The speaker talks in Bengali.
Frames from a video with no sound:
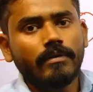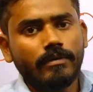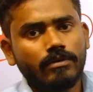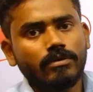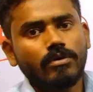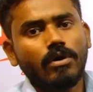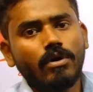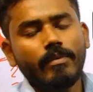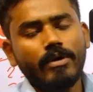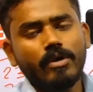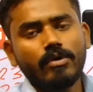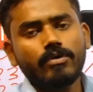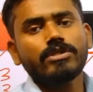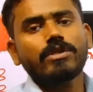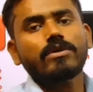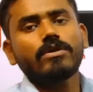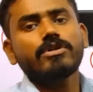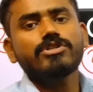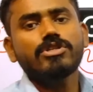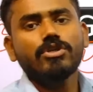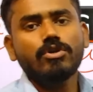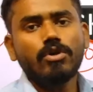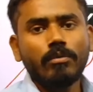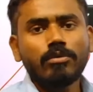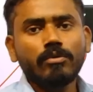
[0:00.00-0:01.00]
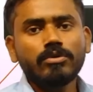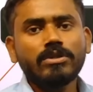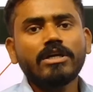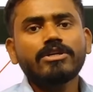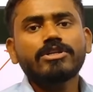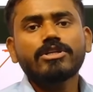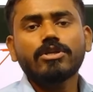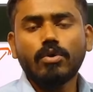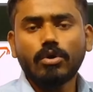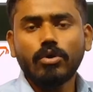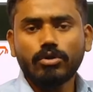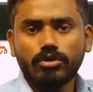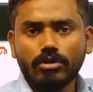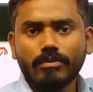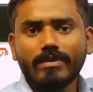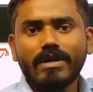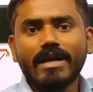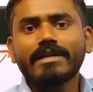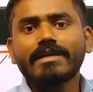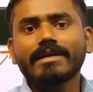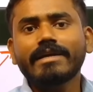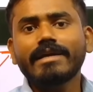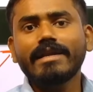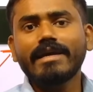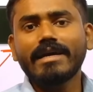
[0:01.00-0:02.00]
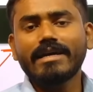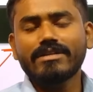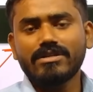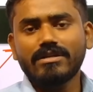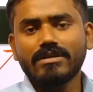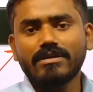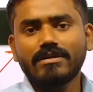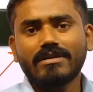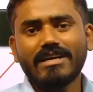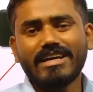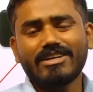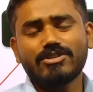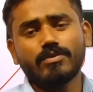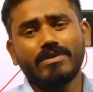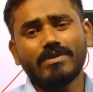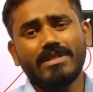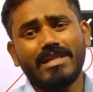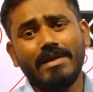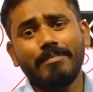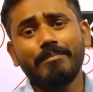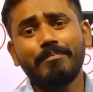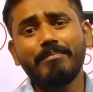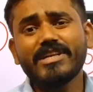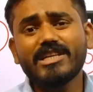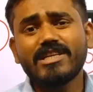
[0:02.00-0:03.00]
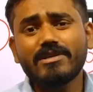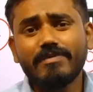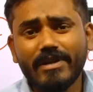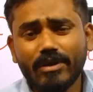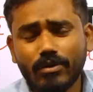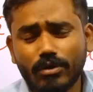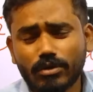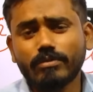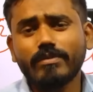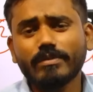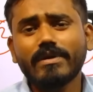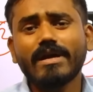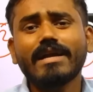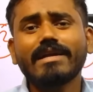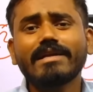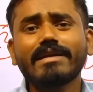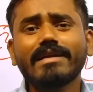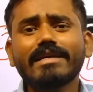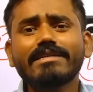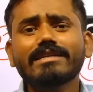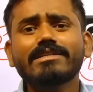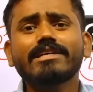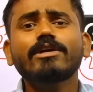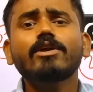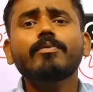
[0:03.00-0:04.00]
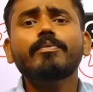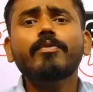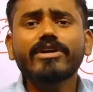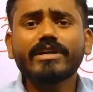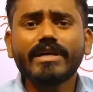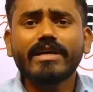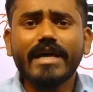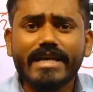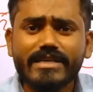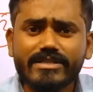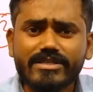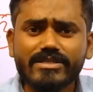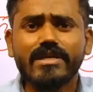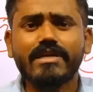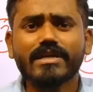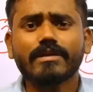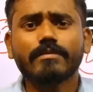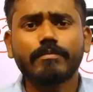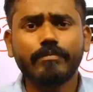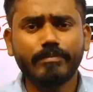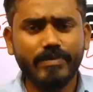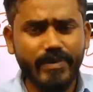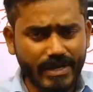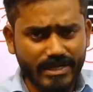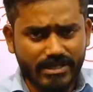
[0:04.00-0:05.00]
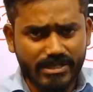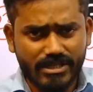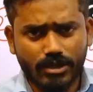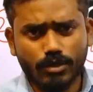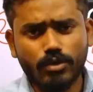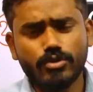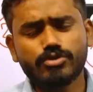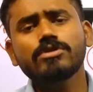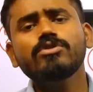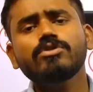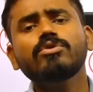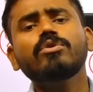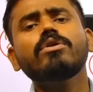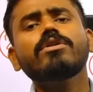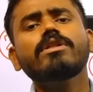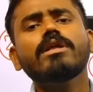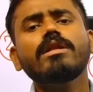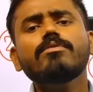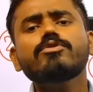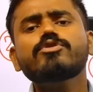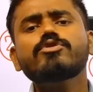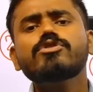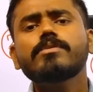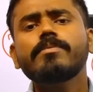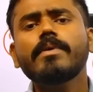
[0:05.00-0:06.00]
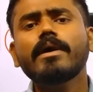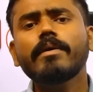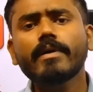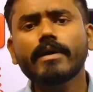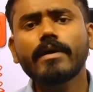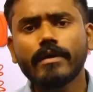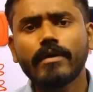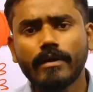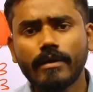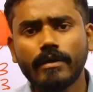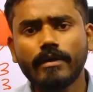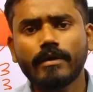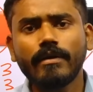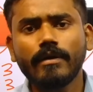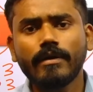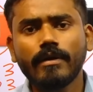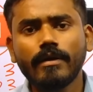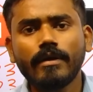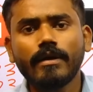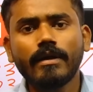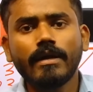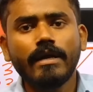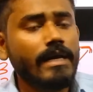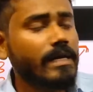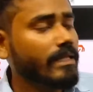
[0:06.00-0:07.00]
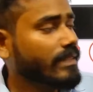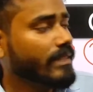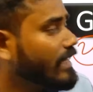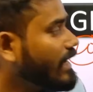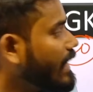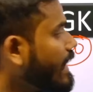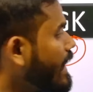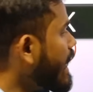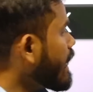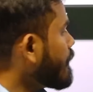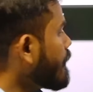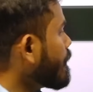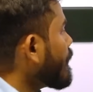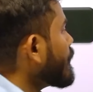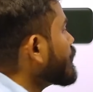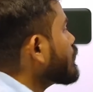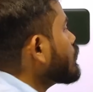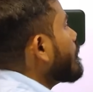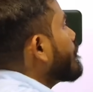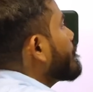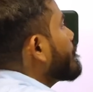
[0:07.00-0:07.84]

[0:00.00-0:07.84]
ক্ষমা করে দেওয়ার যে ক্ষমতা সেটা কত নম্বর আর্টিকেলে আছে রাষ্ট্রপতি ইমপিচমেন্ট কত নম্বর আর্টিকেল আছে এগুলো পরীক্ষা এসছে পিবিএস এর কোশ্চিন তোলে তাহলে বুঝতে পারবে তাহলে এইভাবে যদি